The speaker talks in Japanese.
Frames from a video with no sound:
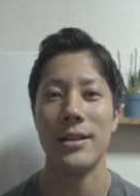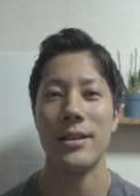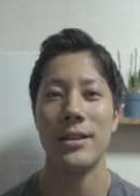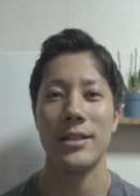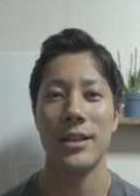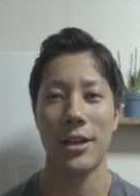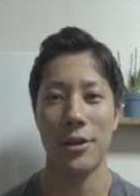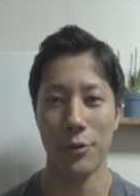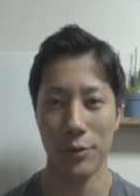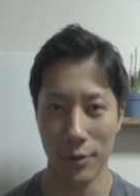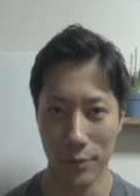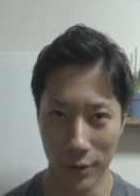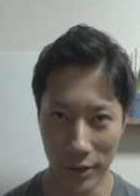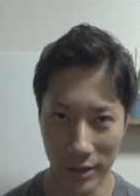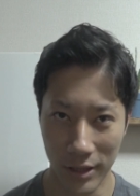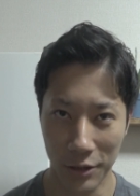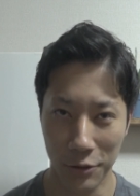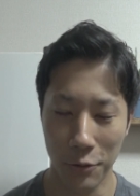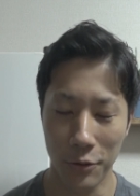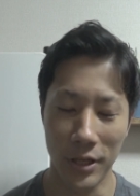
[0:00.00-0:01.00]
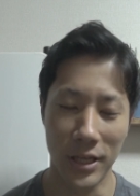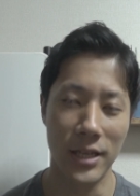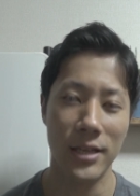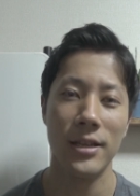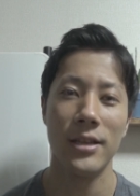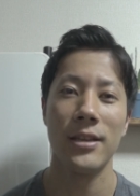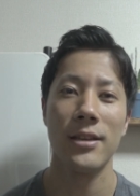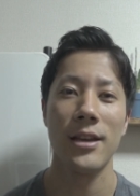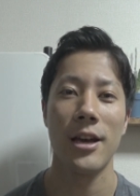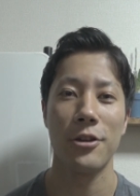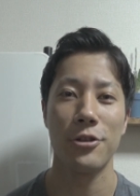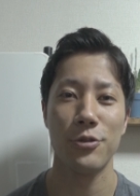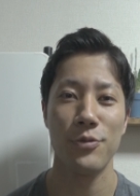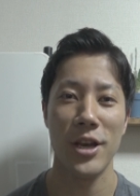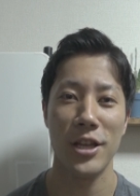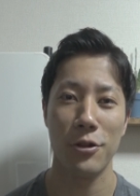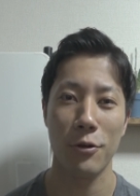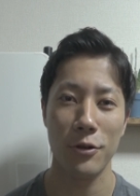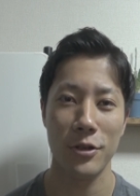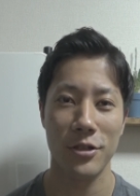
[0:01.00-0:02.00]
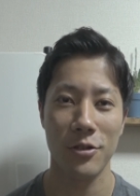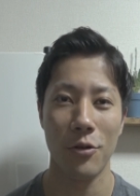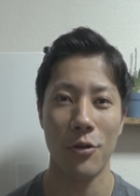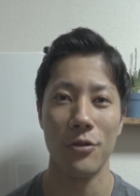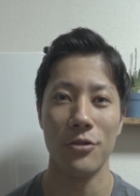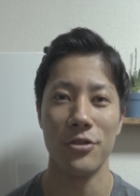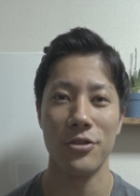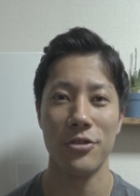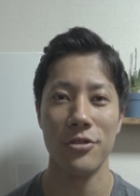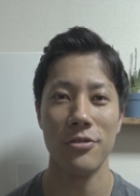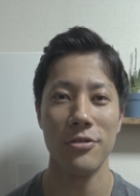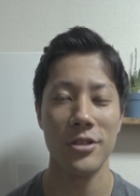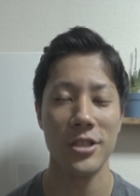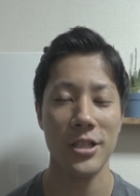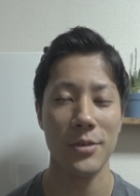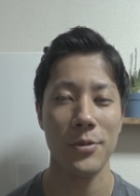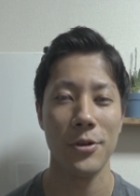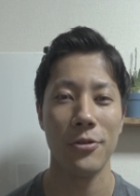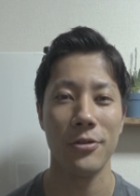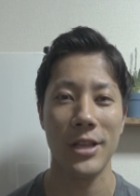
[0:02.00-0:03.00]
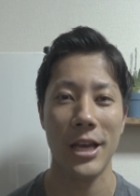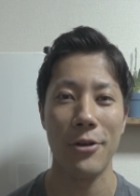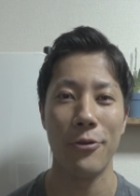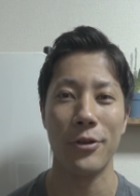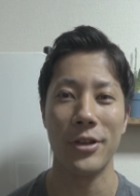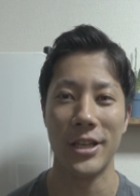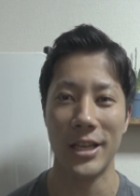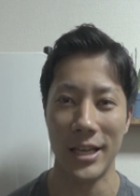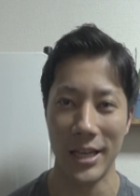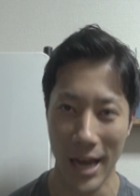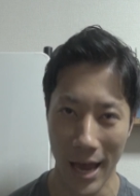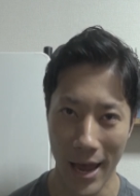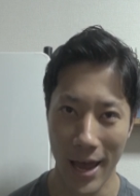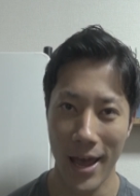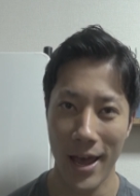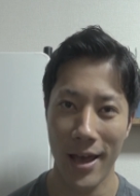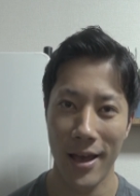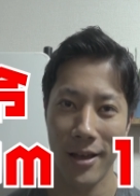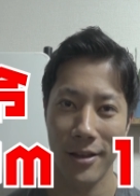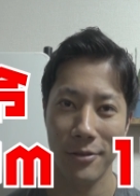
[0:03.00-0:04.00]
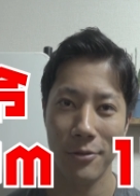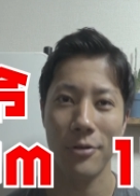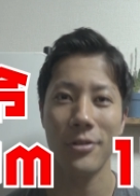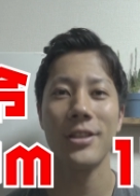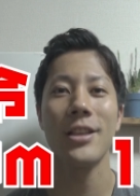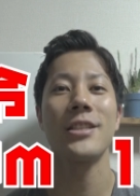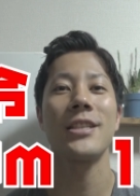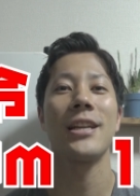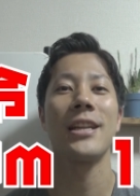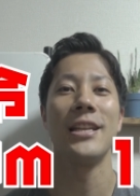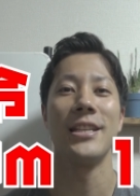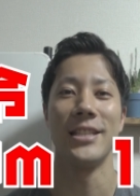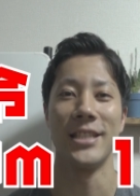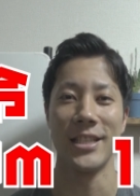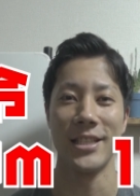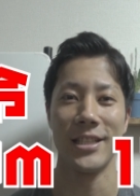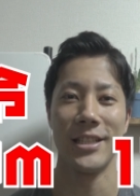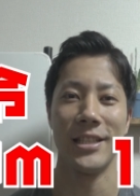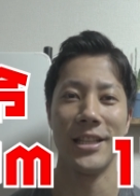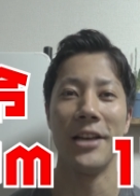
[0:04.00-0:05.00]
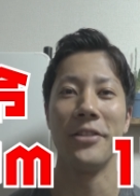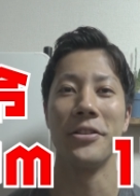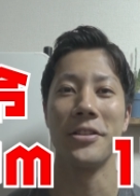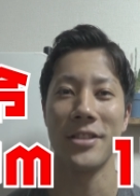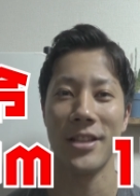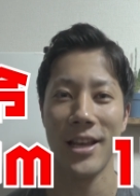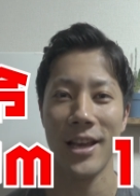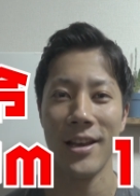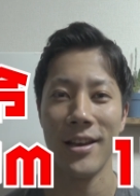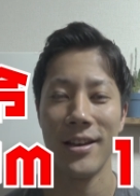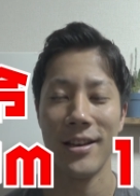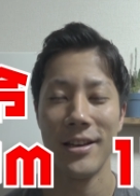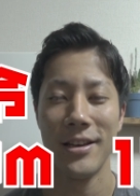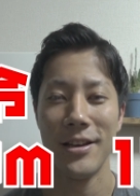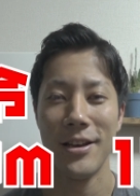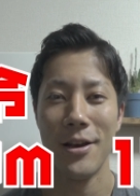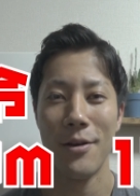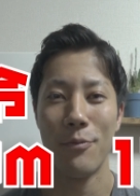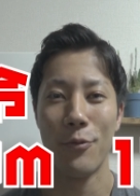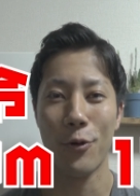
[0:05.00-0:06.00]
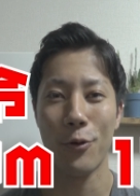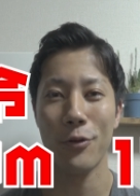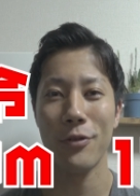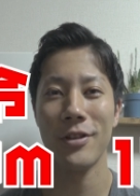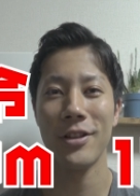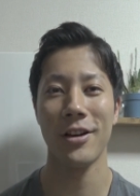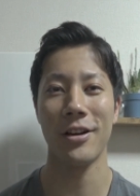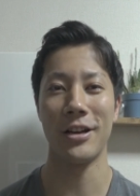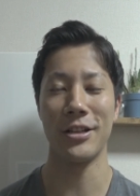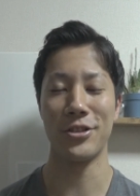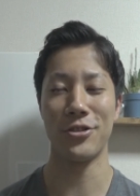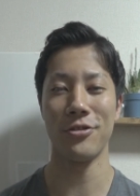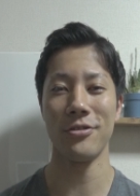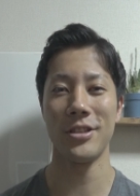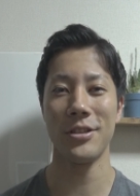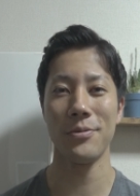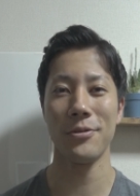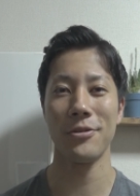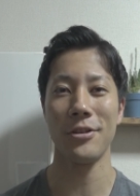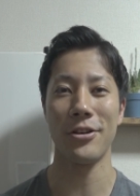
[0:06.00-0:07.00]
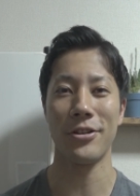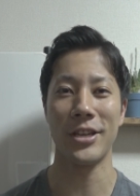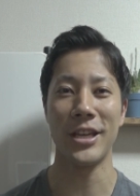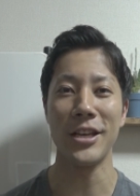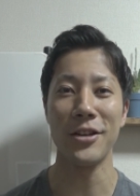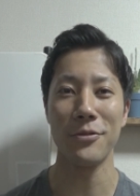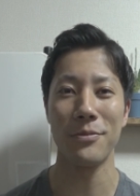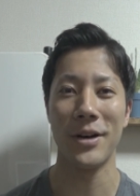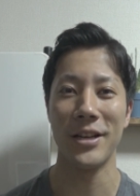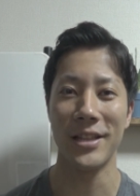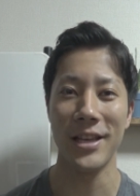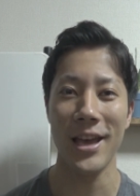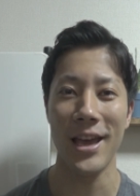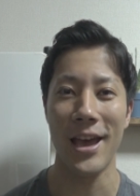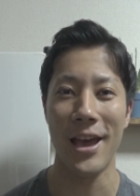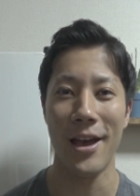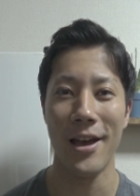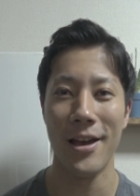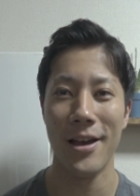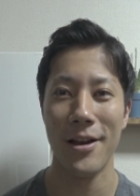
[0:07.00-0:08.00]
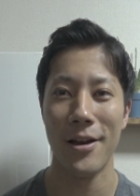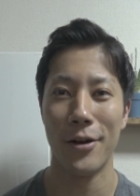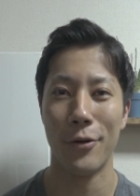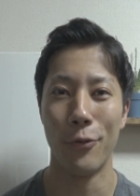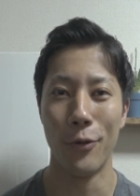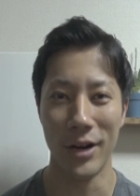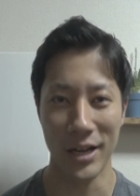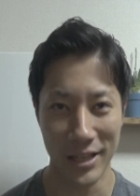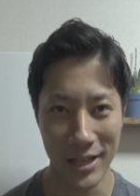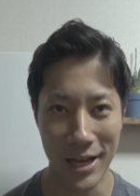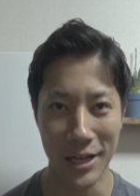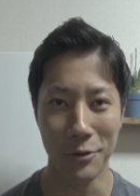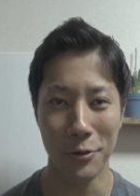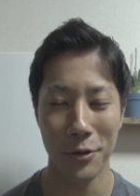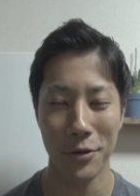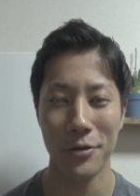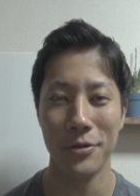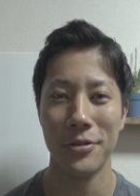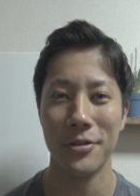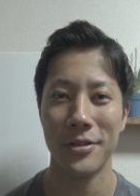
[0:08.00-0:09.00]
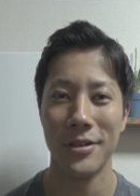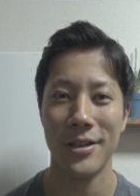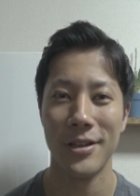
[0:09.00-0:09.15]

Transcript: 先ほども言った通り 100m 走11秒台を切れといったチャレンジなんですねもうこれはだから11秒台を切るまで終われないという、